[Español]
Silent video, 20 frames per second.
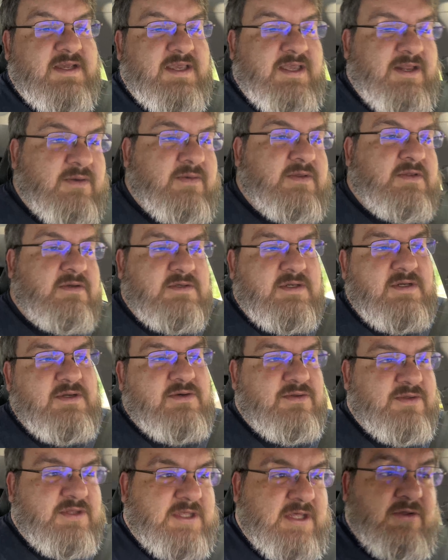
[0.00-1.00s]
kilómetros del
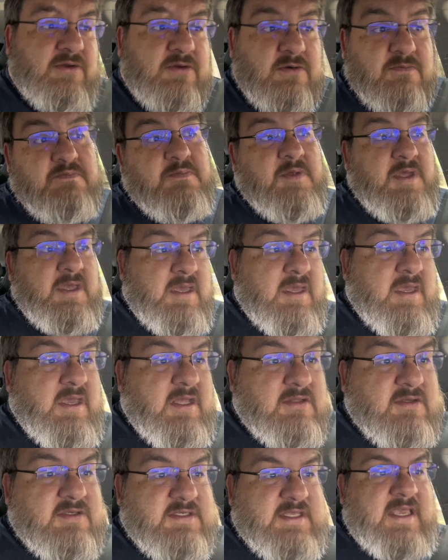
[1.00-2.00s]
contador.
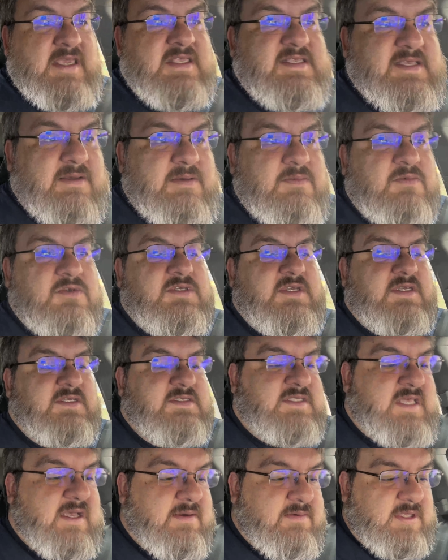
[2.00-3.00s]
Entonces ahí sabemos que
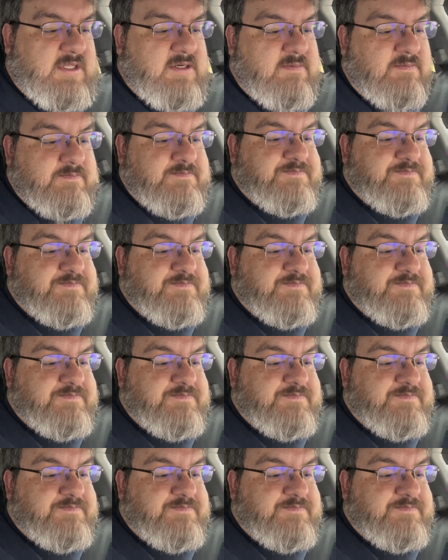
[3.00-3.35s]
está bien.